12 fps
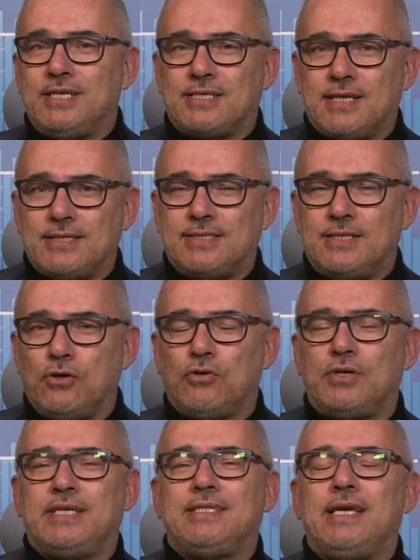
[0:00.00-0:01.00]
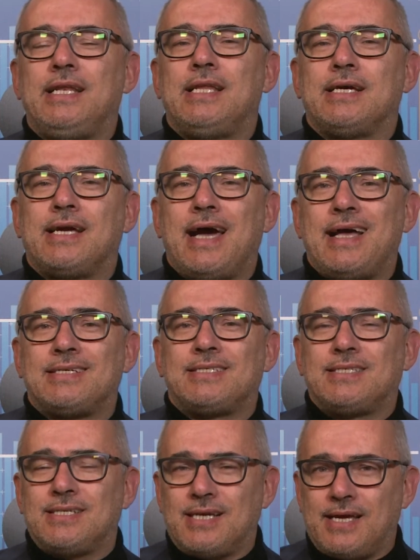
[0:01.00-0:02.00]
l'estrazione del
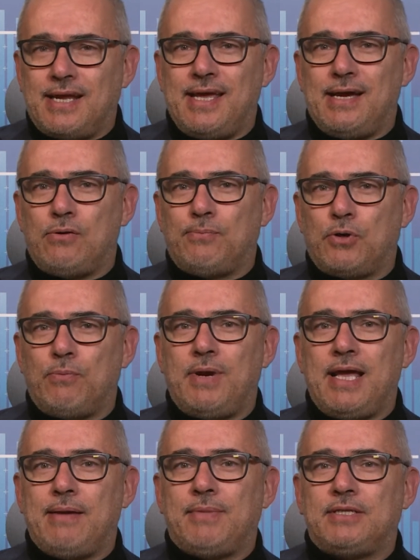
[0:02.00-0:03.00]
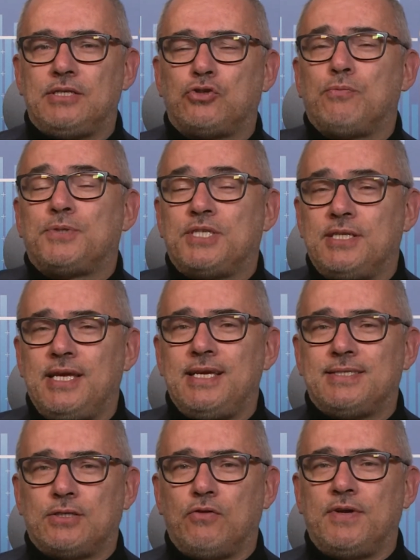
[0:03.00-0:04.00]
gas crea un problema di
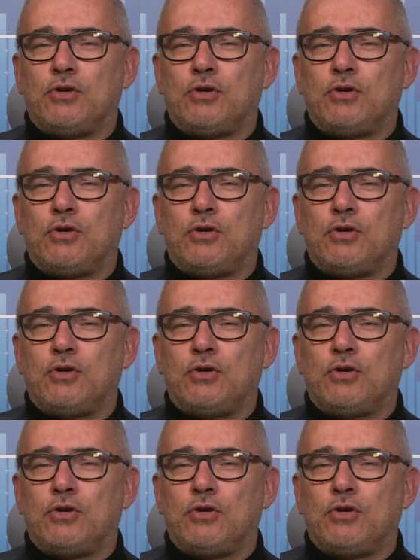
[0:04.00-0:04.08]
subsidenza,